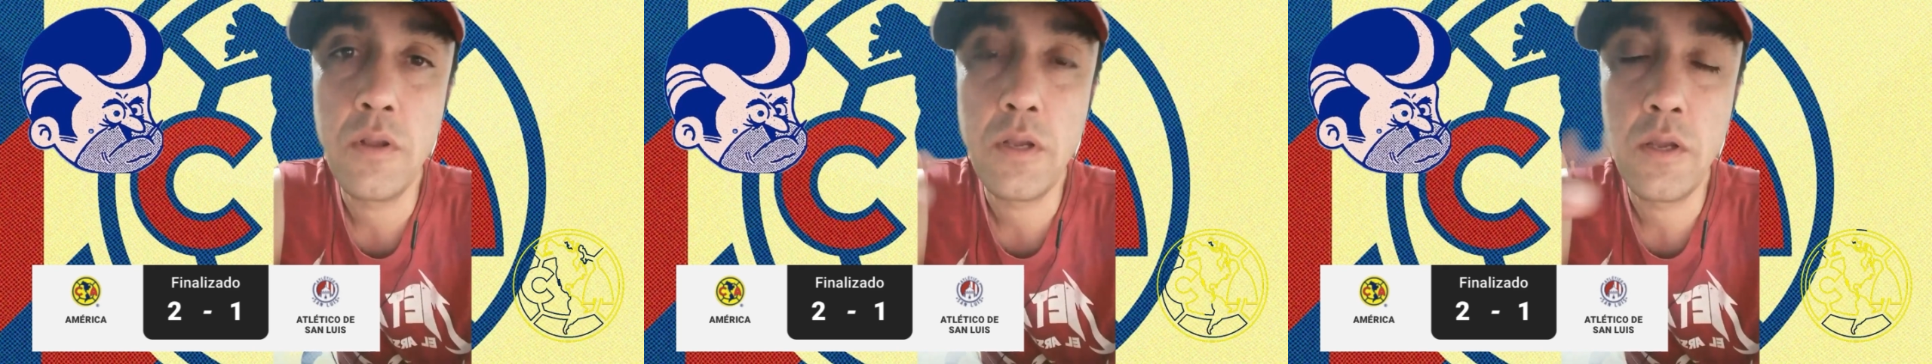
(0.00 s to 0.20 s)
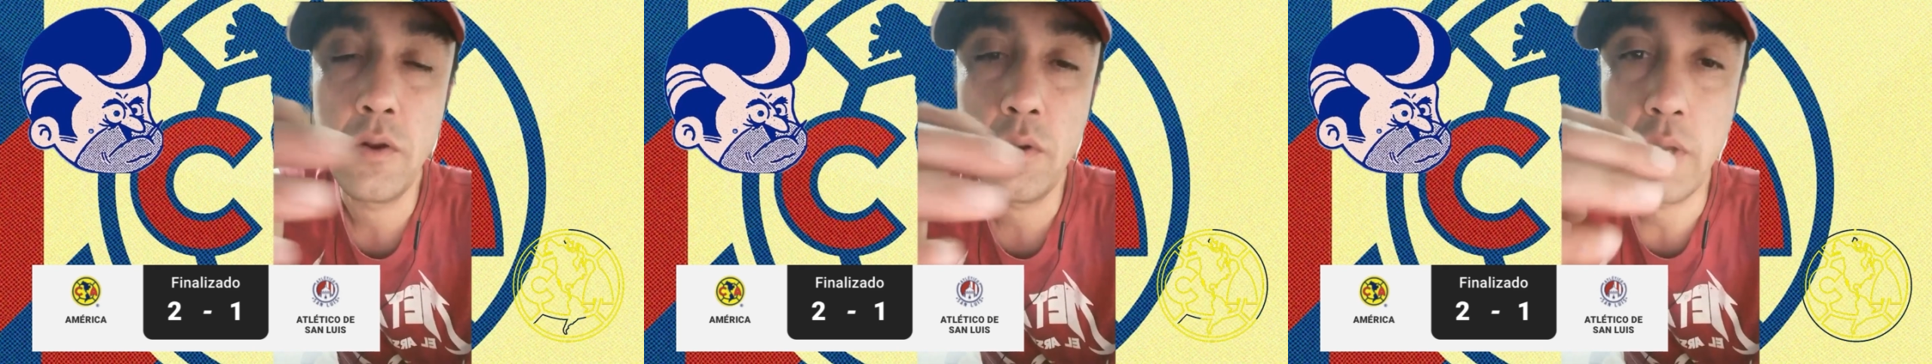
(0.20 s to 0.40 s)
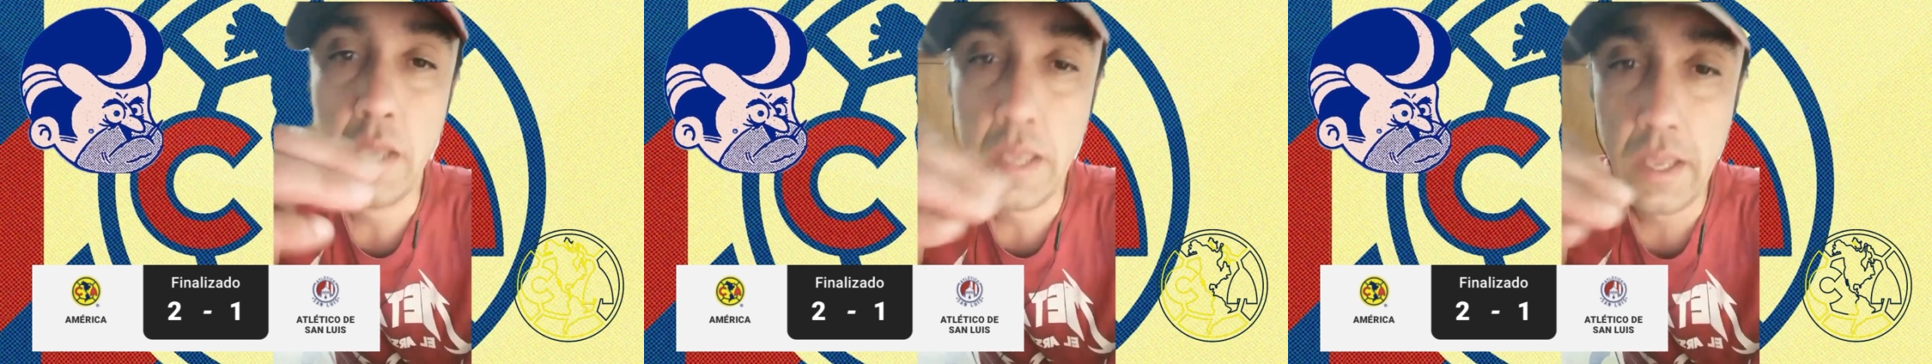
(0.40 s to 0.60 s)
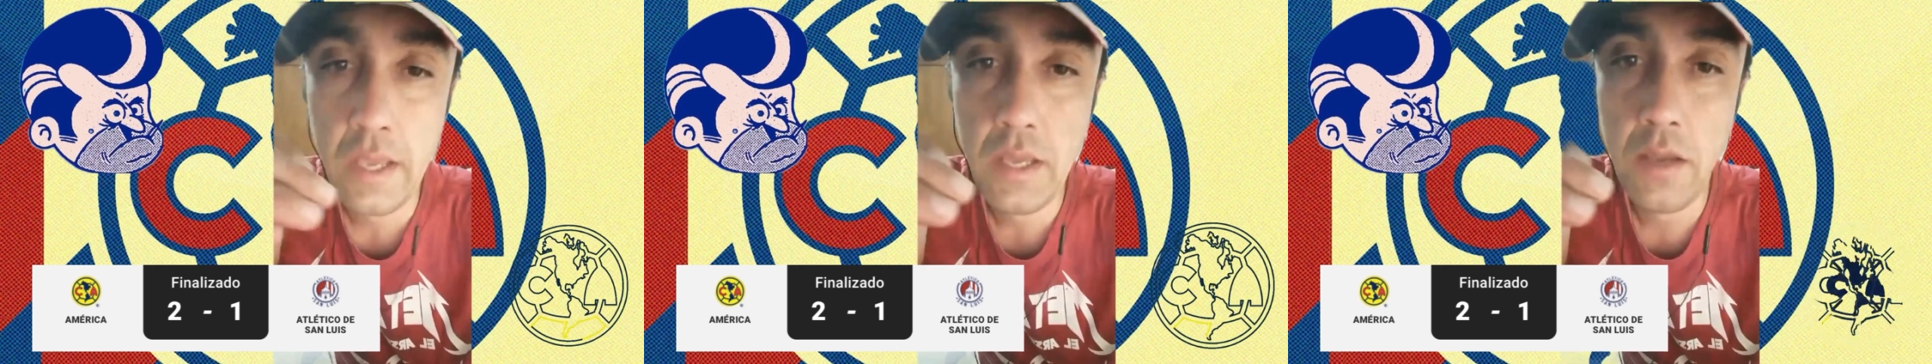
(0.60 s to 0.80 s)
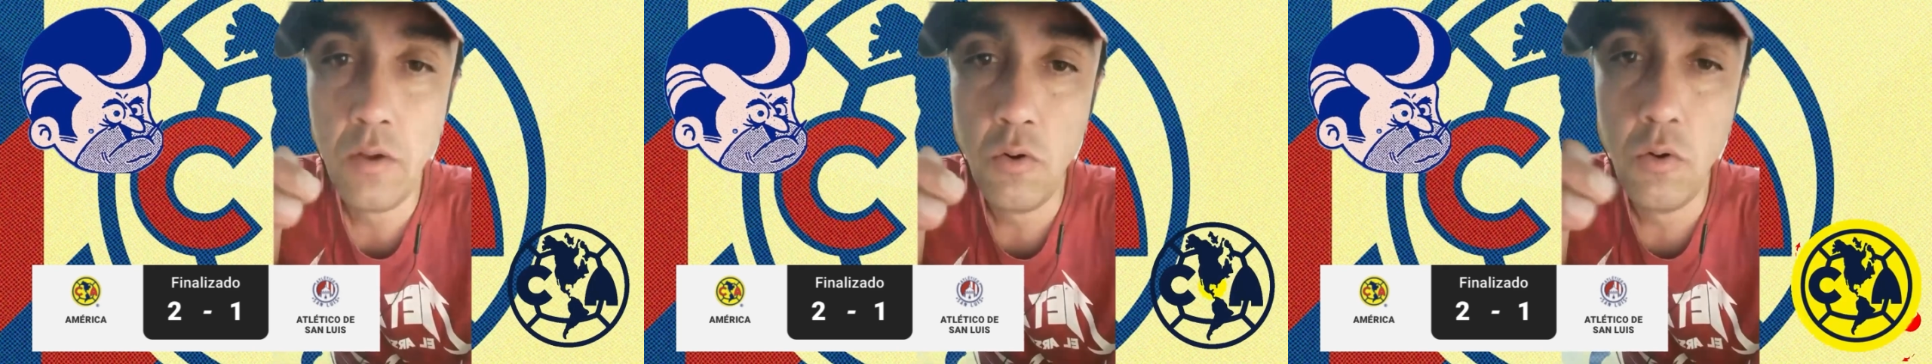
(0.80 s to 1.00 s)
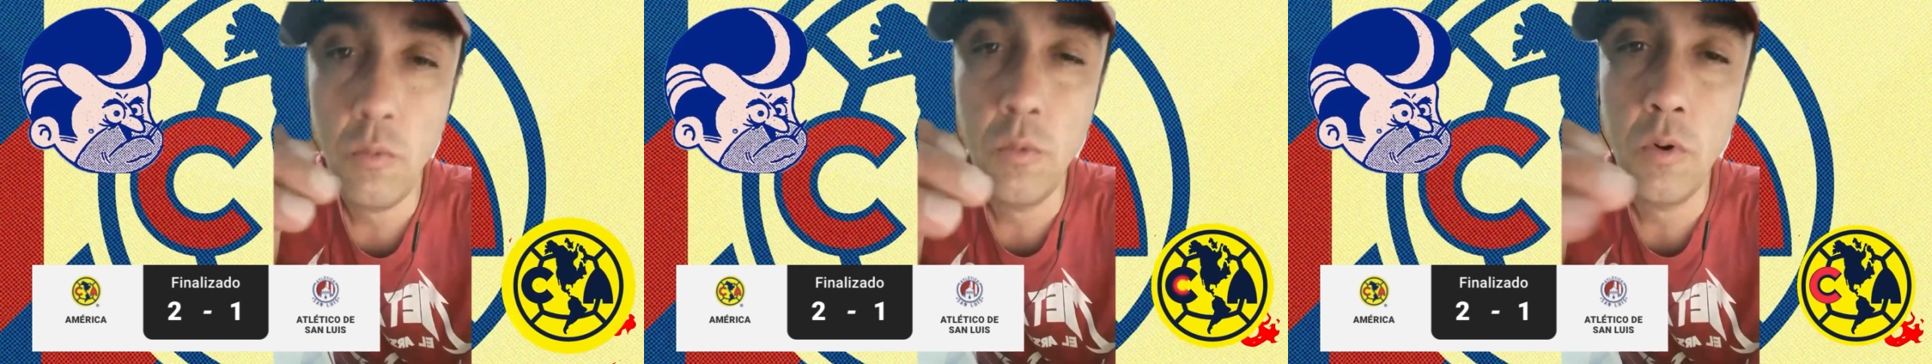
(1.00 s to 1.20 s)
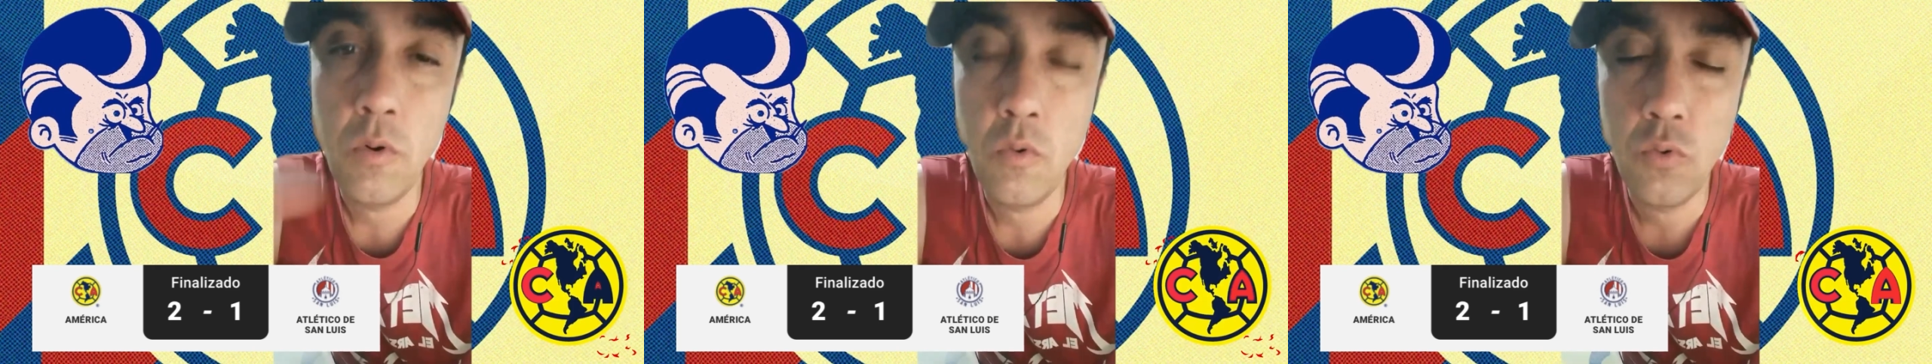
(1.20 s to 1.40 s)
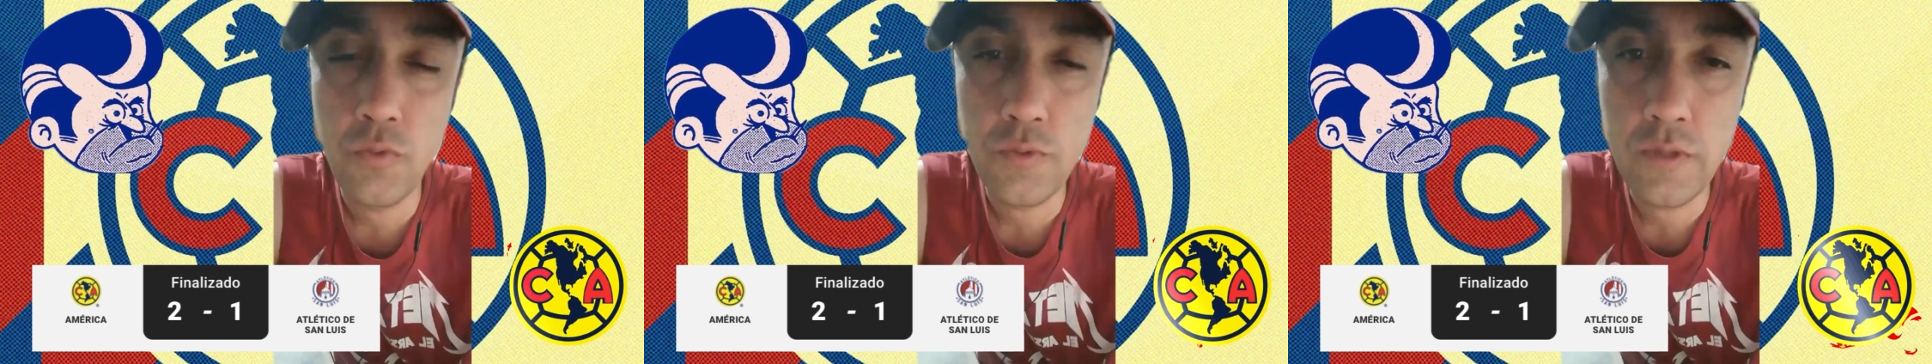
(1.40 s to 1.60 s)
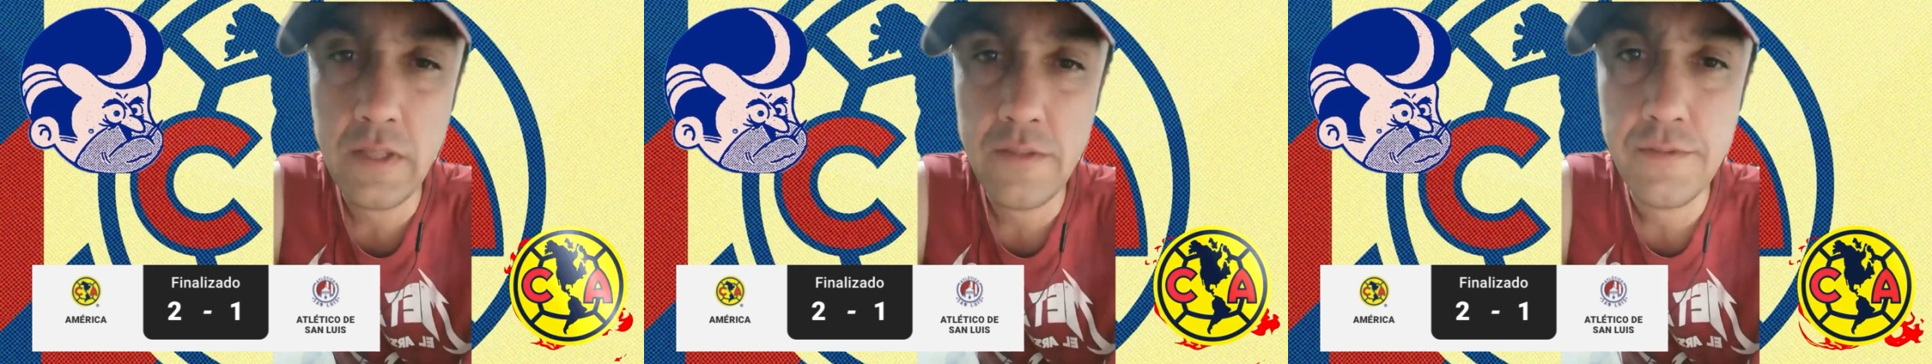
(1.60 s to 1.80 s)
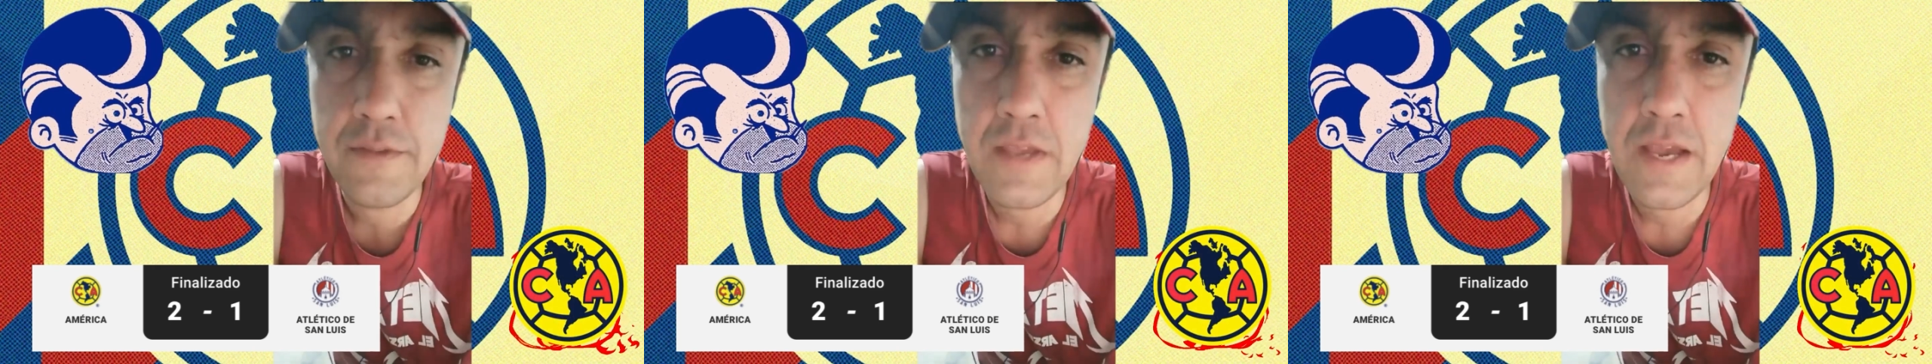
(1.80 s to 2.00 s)
creo que hubo
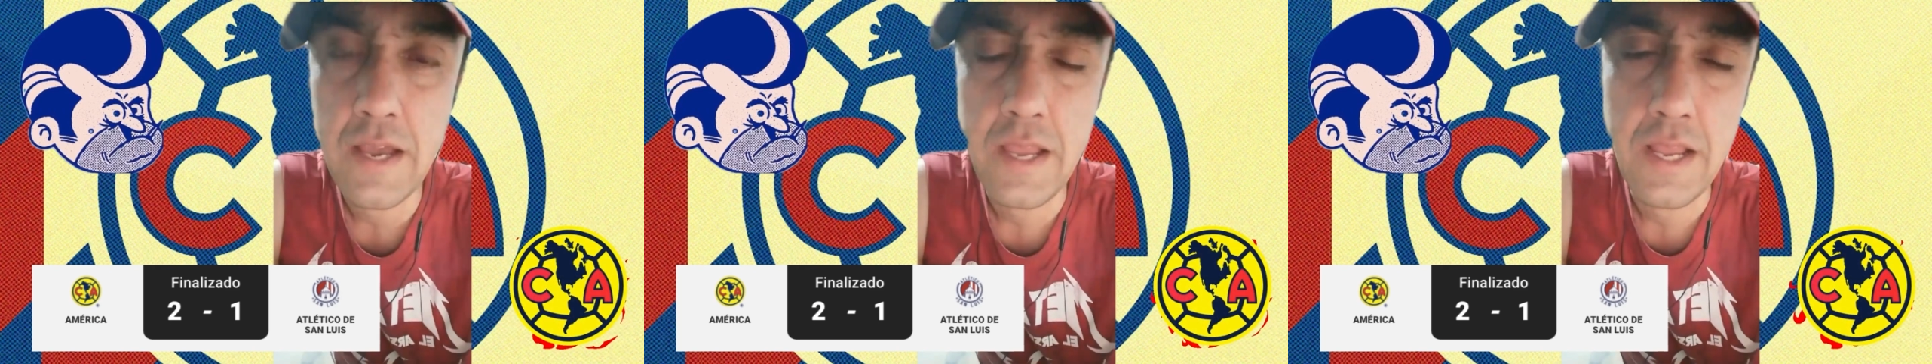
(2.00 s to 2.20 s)
justicia.